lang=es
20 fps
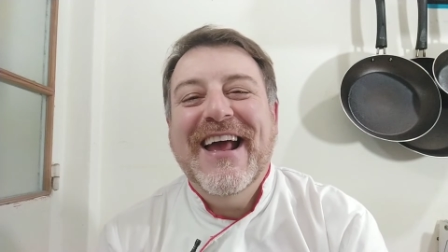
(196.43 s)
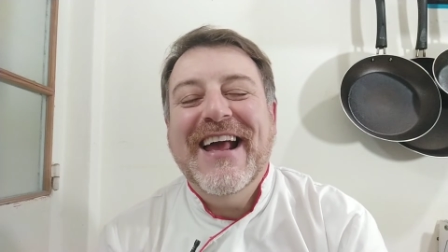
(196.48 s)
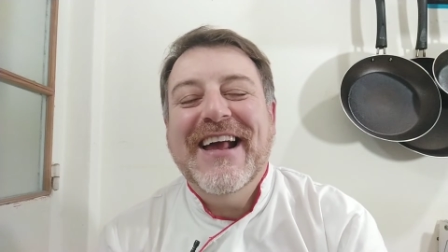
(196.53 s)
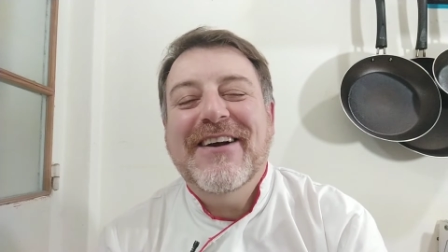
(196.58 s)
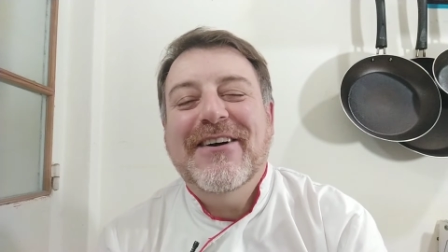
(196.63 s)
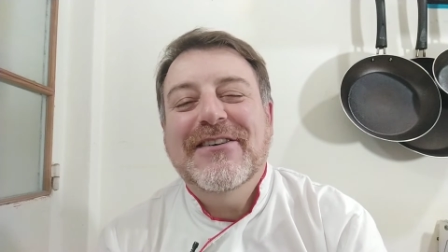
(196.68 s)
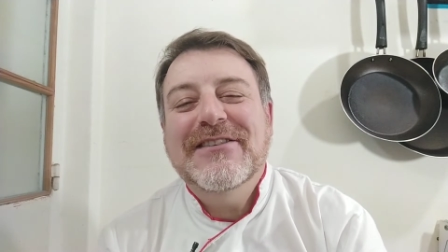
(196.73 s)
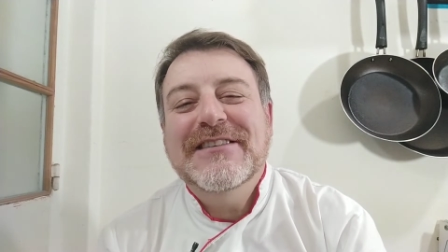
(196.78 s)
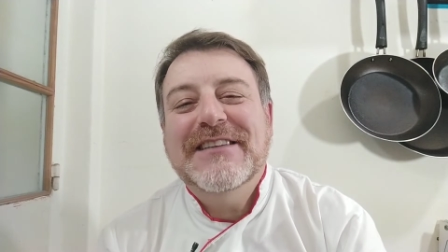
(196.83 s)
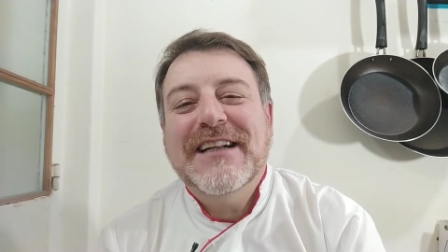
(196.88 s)

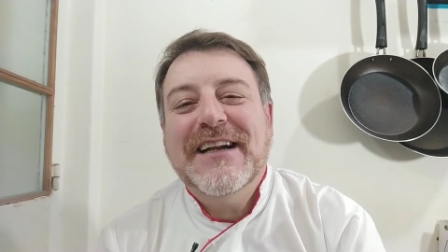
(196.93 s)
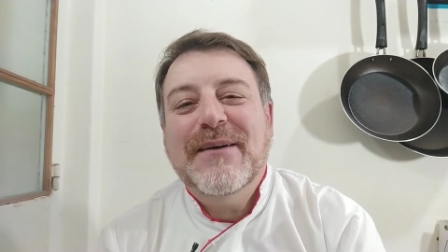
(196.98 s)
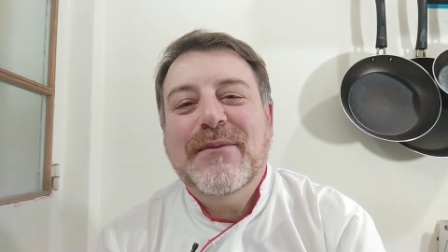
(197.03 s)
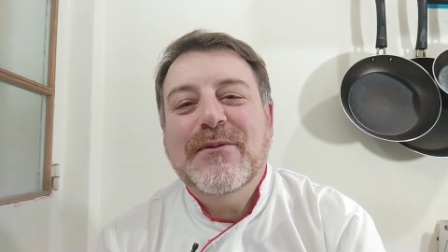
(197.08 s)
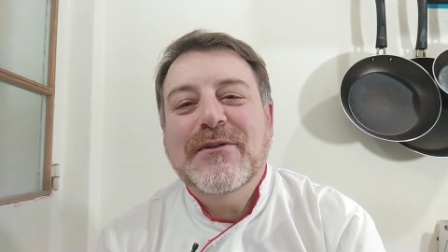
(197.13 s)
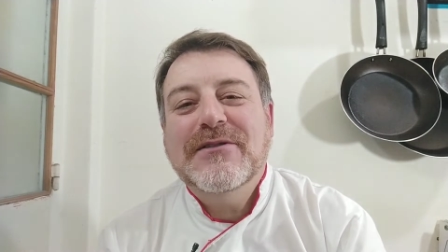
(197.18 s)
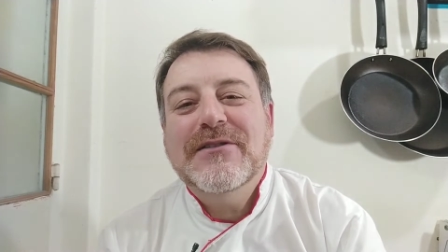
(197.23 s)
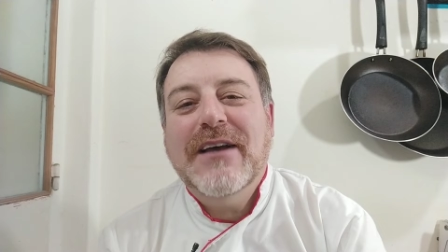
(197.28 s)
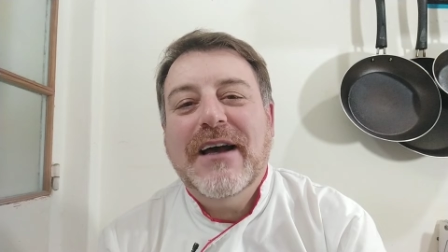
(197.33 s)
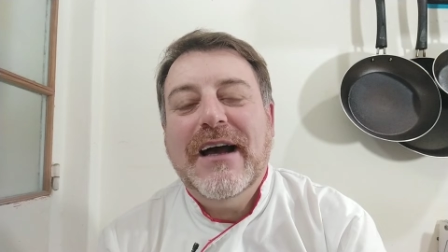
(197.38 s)

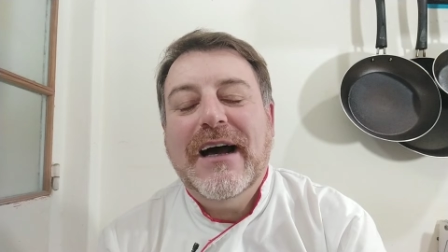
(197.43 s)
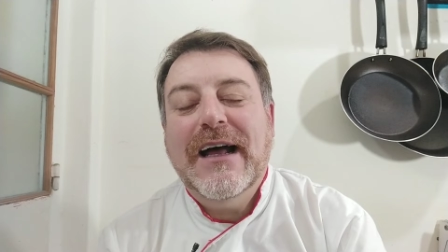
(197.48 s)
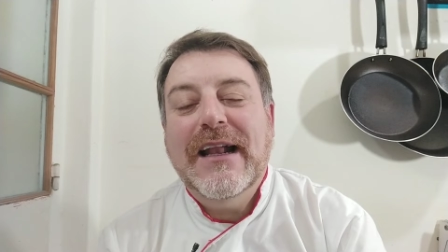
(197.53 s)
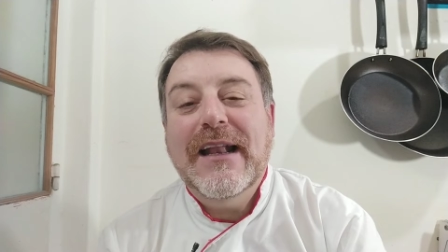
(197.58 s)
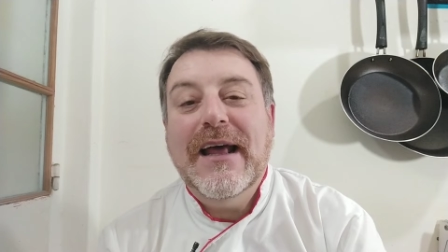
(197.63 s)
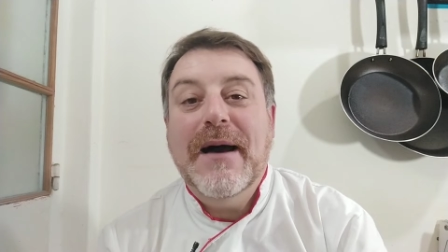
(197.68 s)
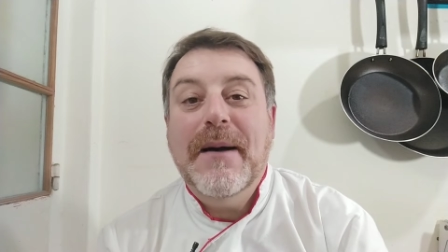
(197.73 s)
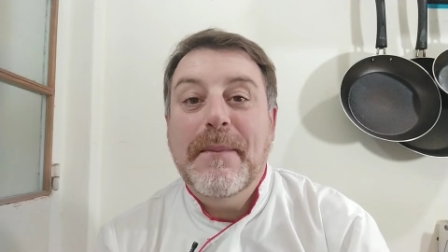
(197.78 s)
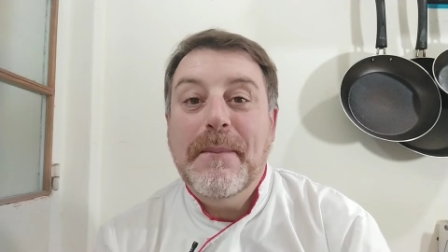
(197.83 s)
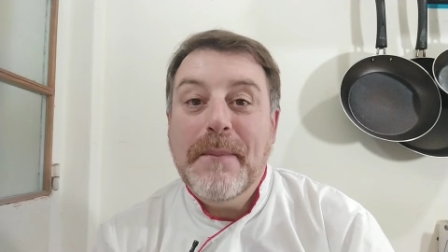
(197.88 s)
encontramos
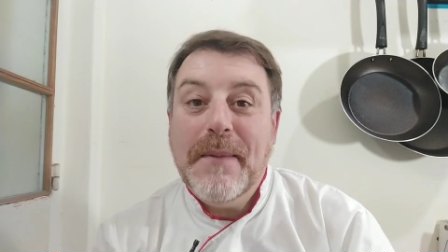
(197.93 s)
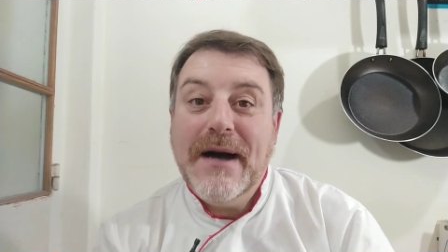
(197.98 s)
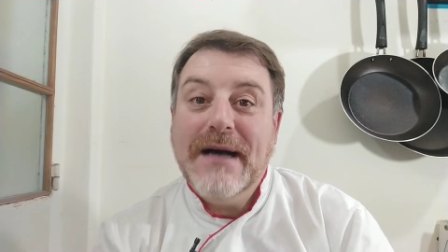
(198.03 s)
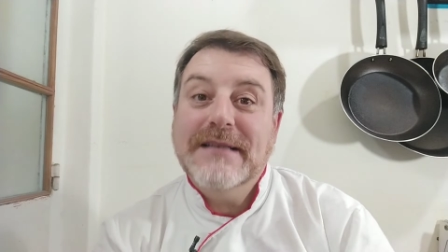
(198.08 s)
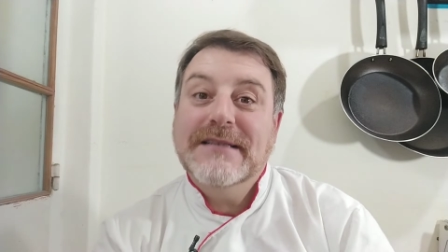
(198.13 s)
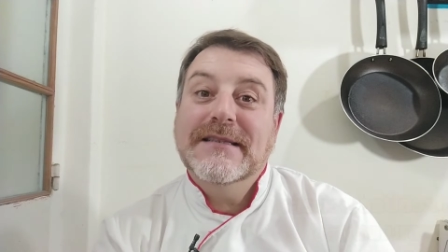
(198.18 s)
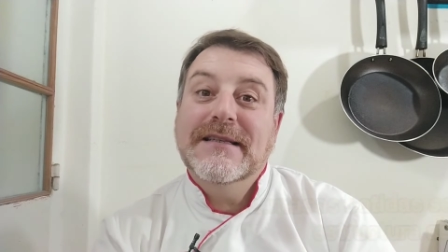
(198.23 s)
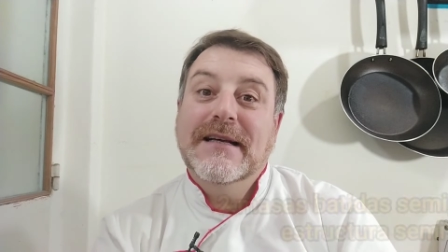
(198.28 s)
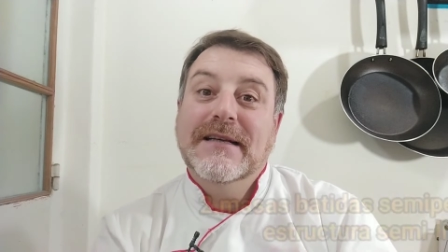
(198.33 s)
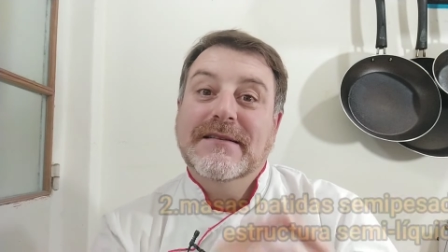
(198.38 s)
a las
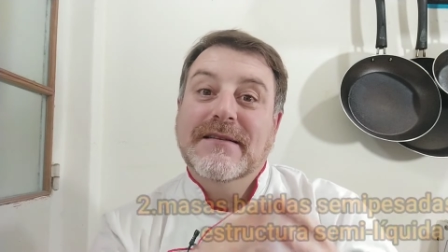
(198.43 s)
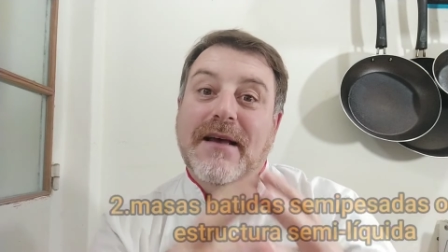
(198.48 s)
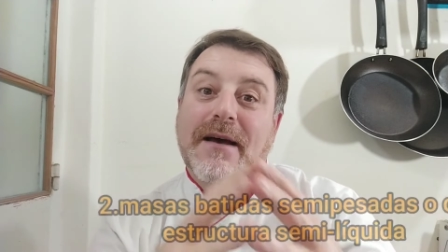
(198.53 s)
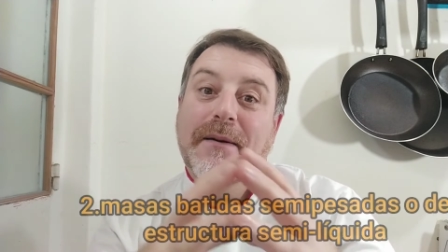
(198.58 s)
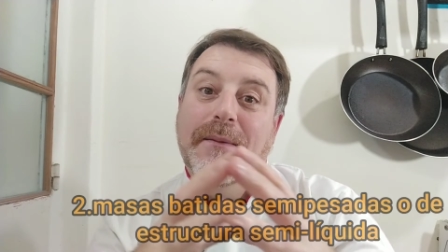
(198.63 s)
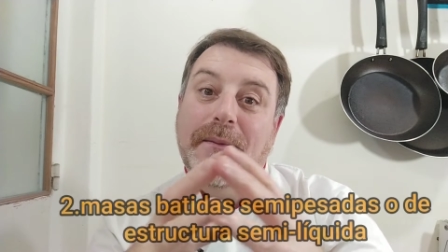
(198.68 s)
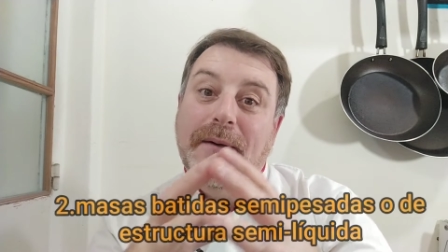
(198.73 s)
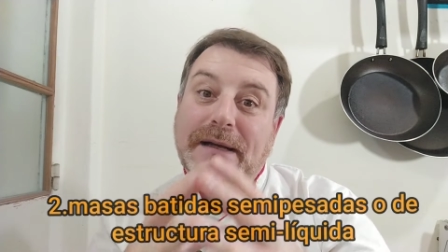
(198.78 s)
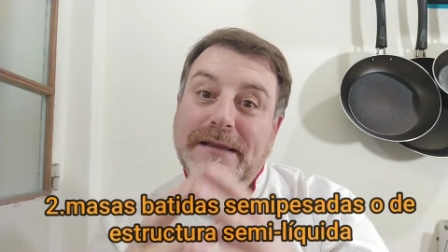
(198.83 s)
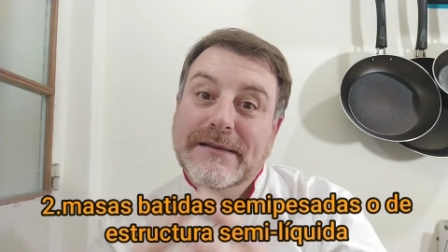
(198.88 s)
masas
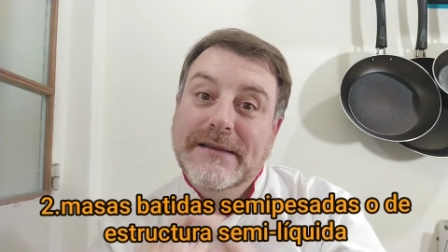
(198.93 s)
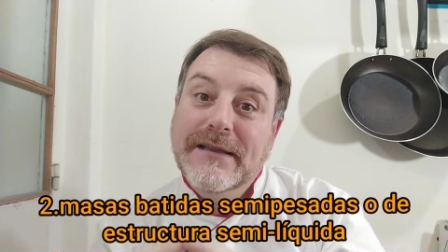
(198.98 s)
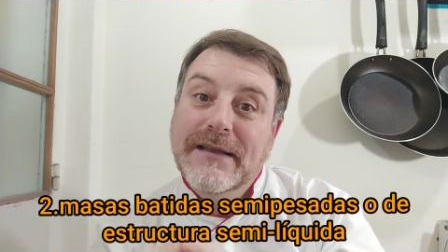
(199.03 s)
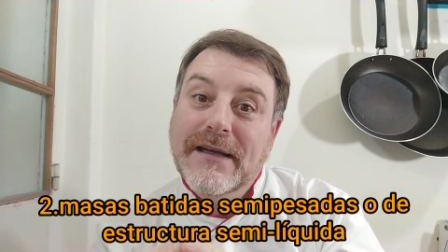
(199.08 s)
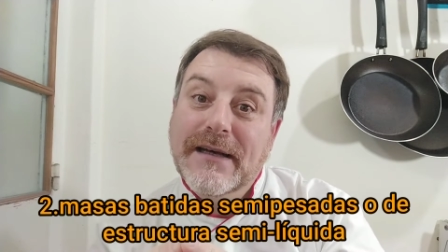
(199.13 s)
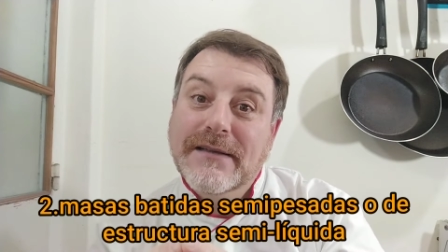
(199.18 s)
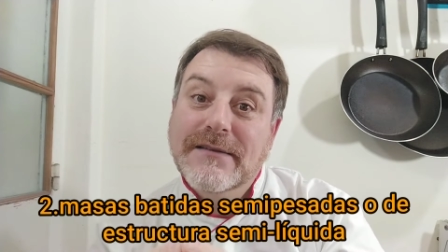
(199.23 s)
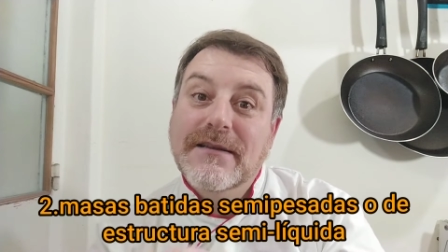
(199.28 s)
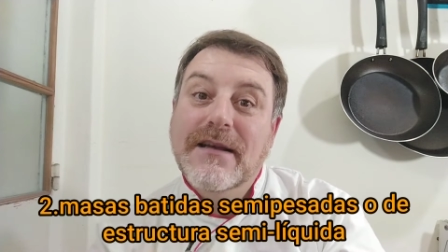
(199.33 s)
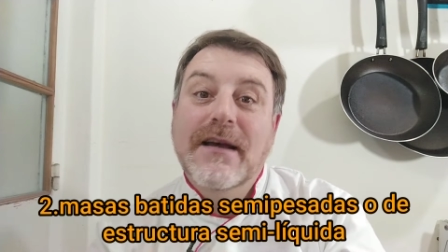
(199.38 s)

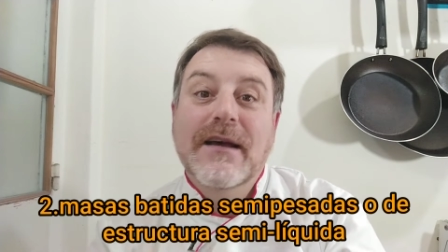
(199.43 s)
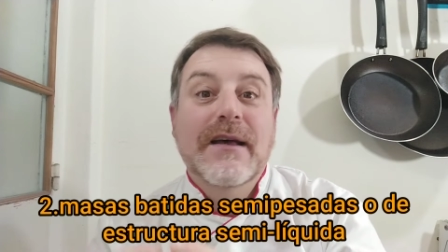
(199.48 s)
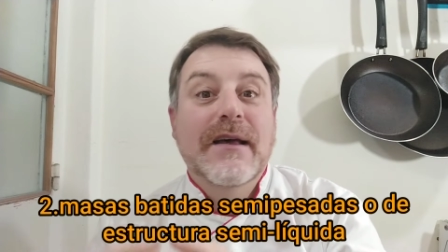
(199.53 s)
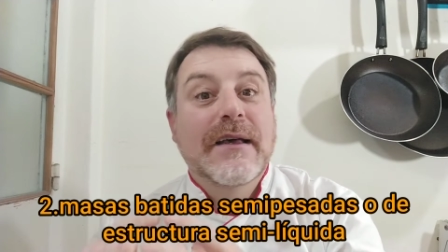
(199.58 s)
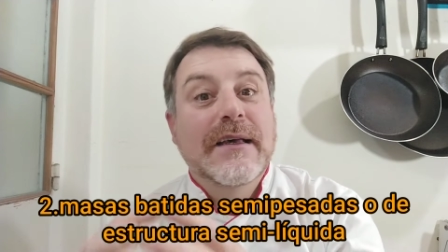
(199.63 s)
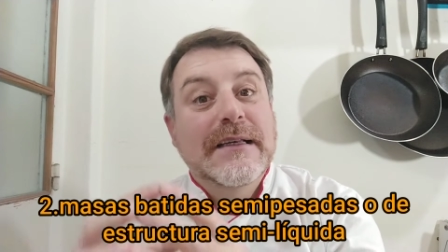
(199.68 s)
batidas